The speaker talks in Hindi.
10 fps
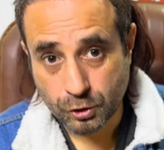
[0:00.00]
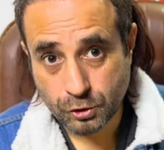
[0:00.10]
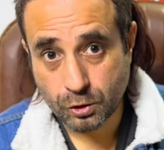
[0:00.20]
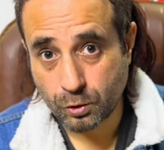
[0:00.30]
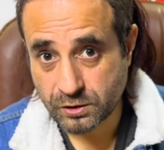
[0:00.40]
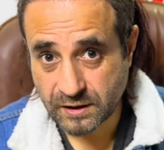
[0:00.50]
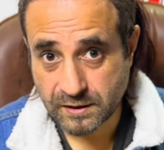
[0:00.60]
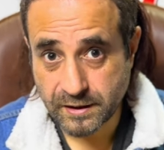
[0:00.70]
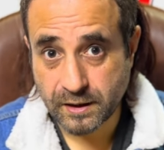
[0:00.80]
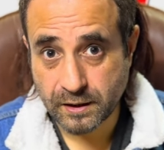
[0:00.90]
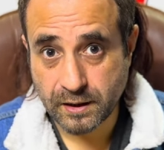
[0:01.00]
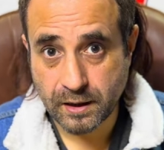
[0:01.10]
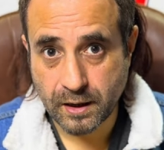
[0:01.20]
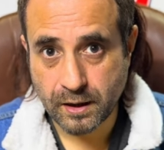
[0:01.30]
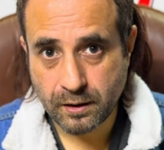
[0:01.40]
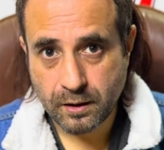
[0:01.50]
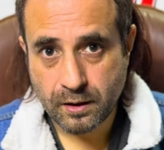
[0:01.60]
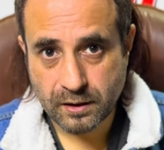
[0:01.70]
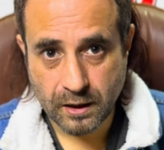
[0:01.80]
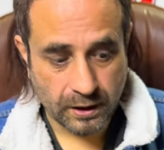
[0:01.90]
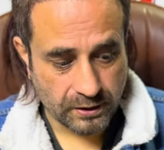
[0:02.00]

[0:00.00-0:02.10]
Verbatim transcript: so, दोस्तों उसका तरीका ये है कि अगर